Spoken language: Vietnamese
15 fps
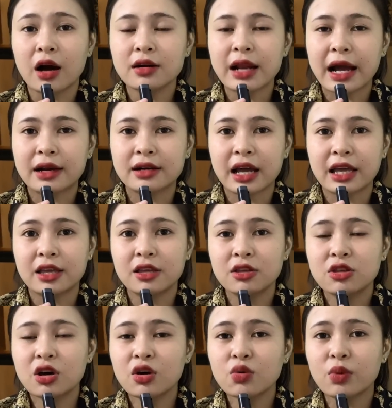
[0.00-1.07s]
Ở đằng
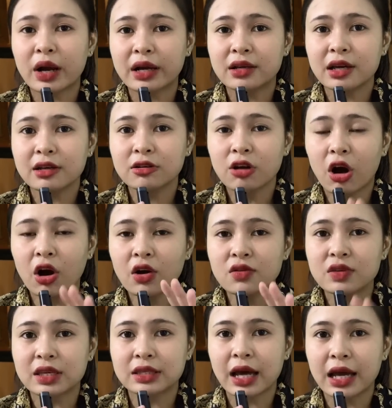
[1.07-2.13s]
này với khoảng cách đó
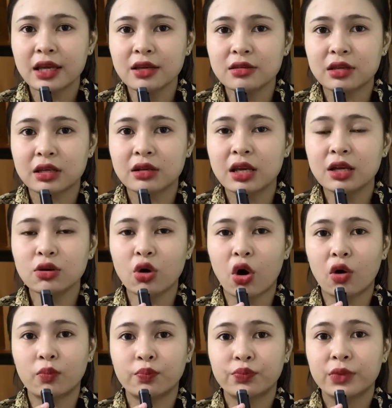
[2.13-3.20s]
chị thấy, chị điến
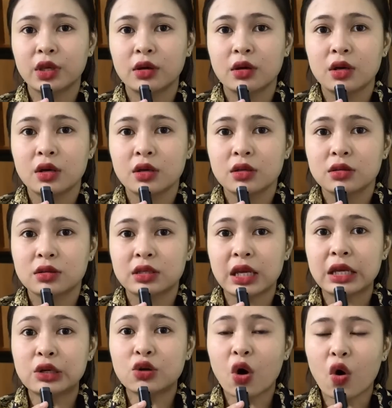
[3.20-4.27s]
hồn.
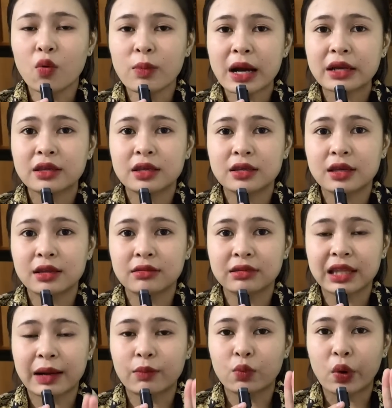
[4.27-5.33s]
Chị trố mắt chị
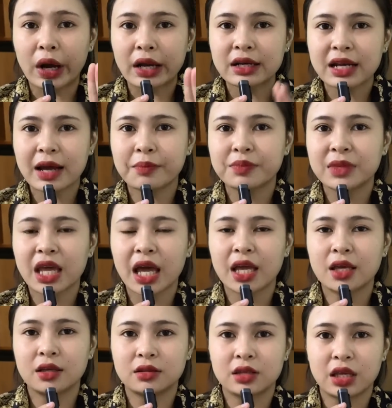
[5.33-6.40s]
nhìn tầm khoảng năm
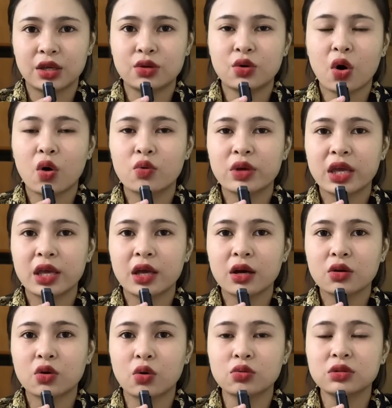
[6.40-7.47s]
giây thì cô
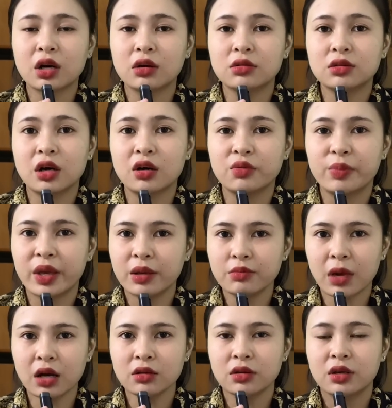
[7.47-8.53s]
kia cổ từ từ
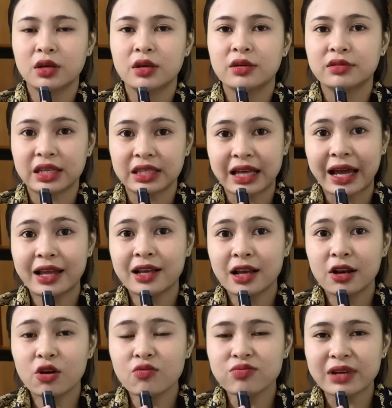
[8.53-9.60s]
biến mất. Chị thấy
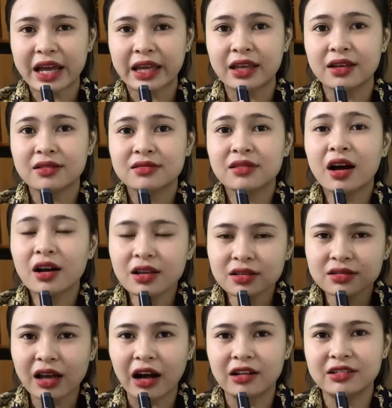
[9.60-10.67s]
cái lúc này
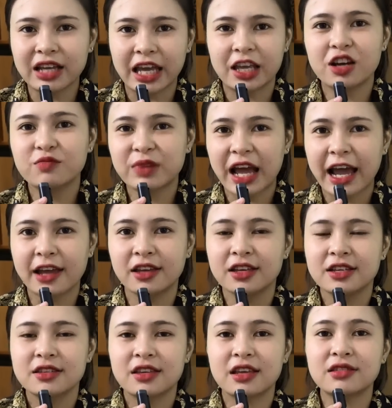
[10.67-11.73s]
tới tận ngày hôm nay
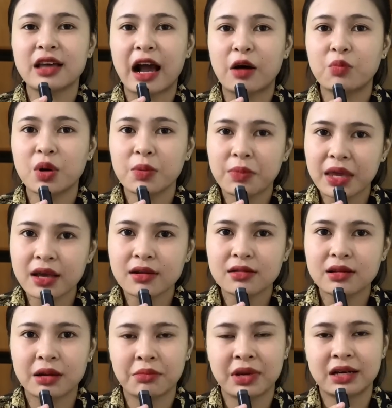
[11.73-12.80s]
chị Thảo mới
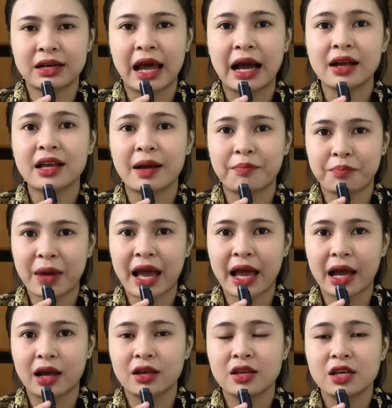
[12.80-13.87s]
biết là mình đã gặp
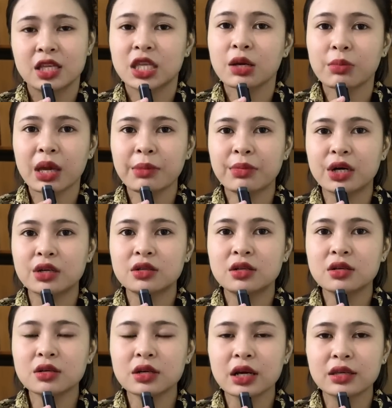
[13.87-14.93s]
ma, chứ mấy bữa
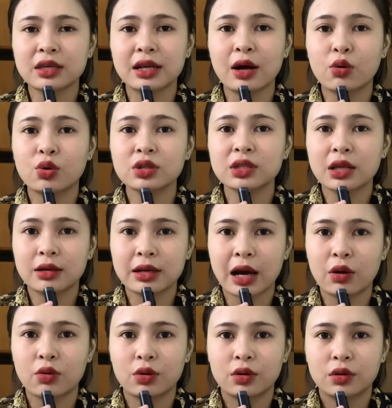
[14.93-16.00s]
trước á, chị đâu có tin
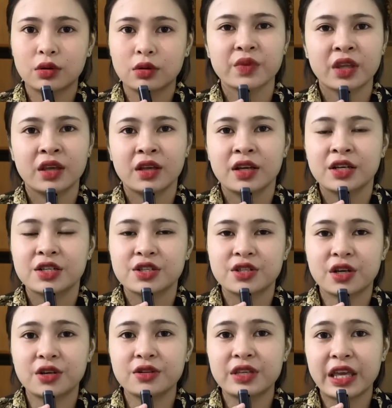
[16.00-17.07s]
đâu.
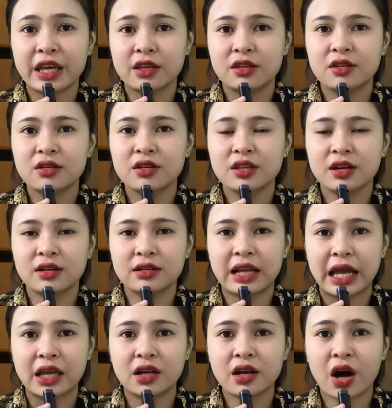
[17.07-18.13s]
Sự việc chưa dừng
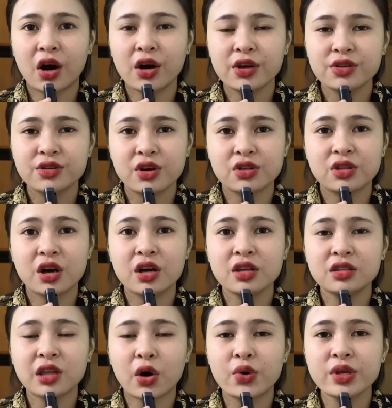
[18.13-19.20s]
lại ở đó, cho
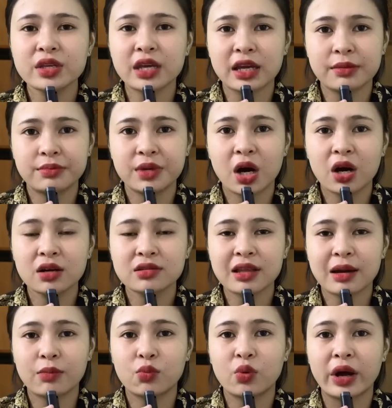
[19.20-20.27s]
tới tối ngày hôm đó
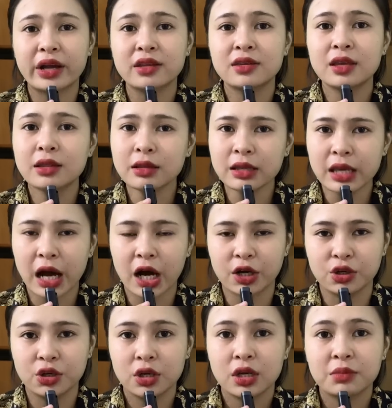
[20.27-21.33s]
tầm khoảng chín
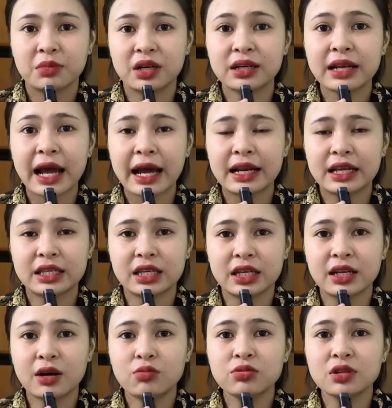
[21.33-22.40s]
giờ, bữa nay là
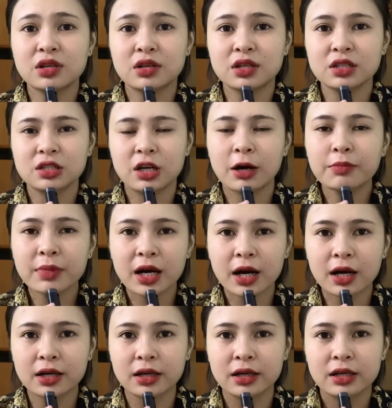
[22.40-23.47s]
chị đóng cửa sớm
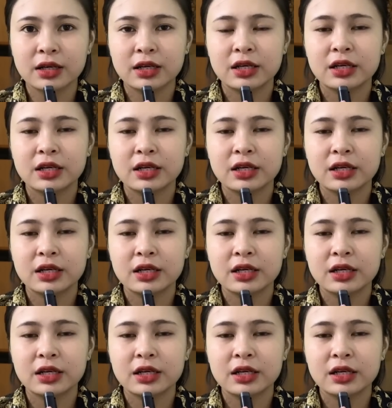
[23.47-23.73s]
hơn.